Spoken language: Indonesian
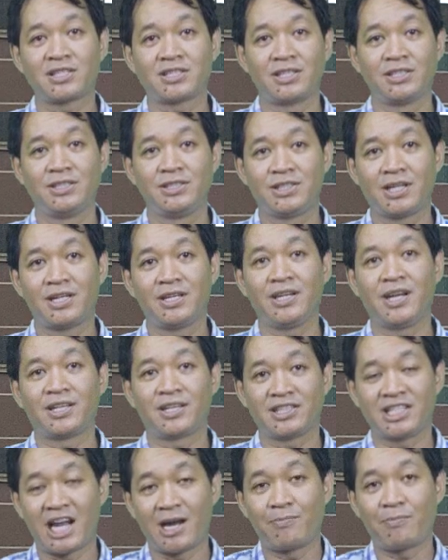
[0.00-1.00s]
sajikan di
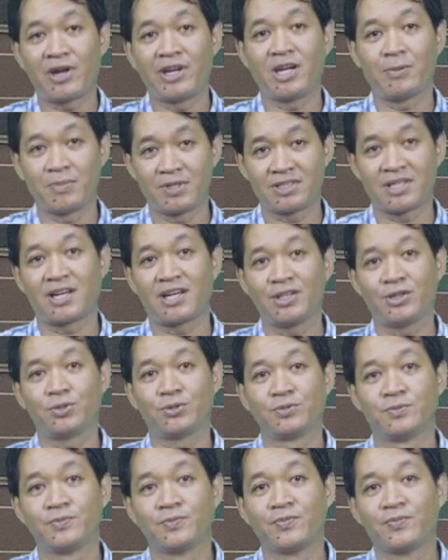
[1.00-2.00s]
atas nampan yang besar itu.
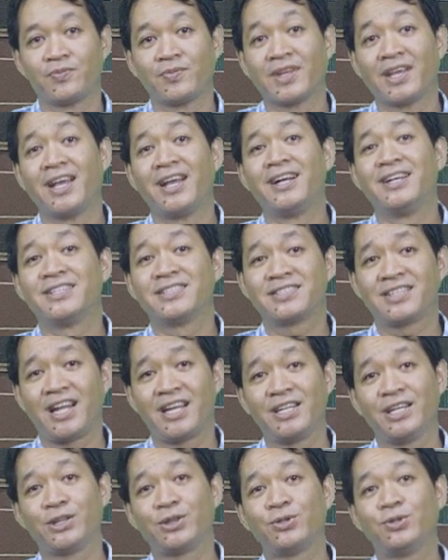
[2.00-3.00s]

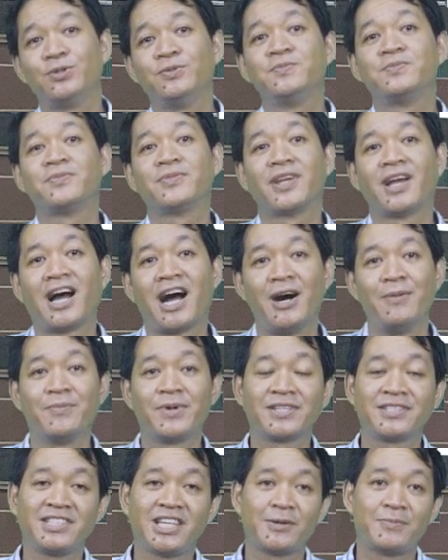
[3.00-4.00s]
Selain itu,
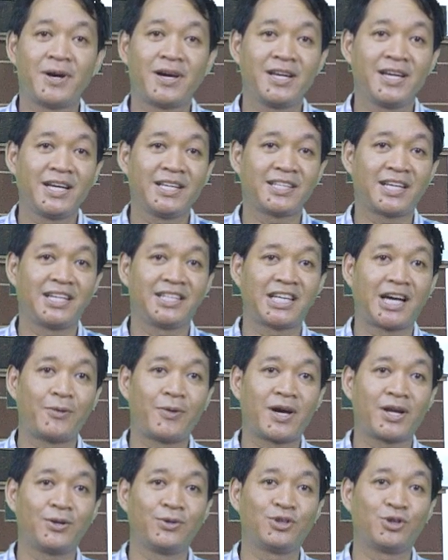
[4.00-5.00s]
hampir setiap hari kita
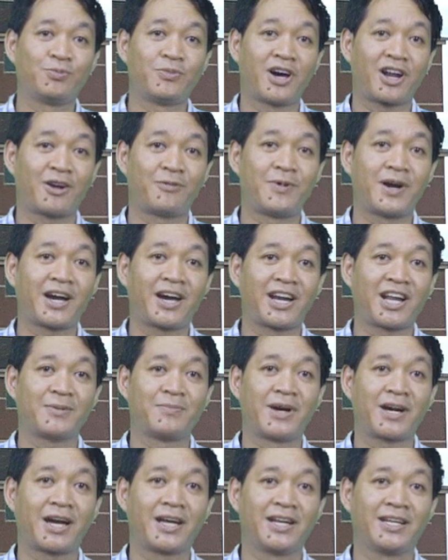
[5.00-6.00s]
ditawari untuk membawa
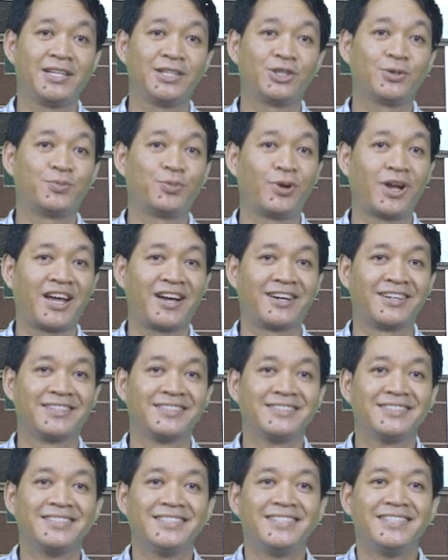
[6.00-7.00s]
makanan-makanan itu pulang.
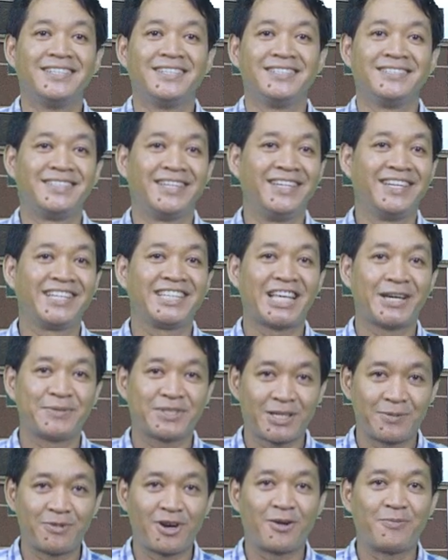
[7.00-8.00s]
Jadi kita
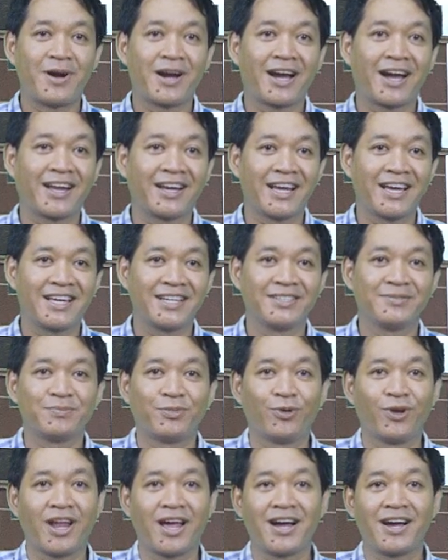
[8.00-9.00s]
bisa membawa makanan
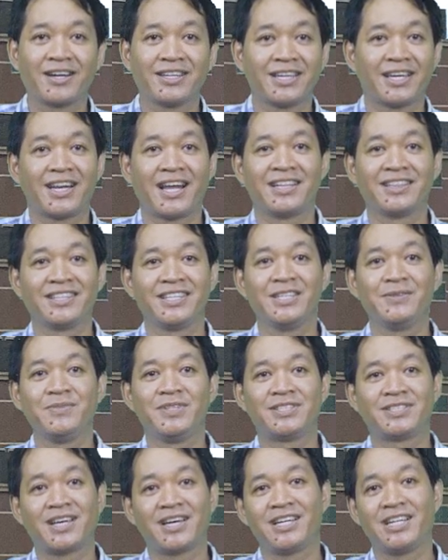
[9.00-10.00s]
pulang yang nanti
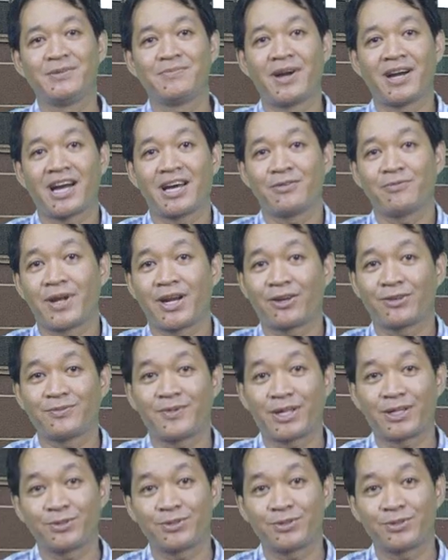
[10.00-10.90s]
bisa dimakan pada tempat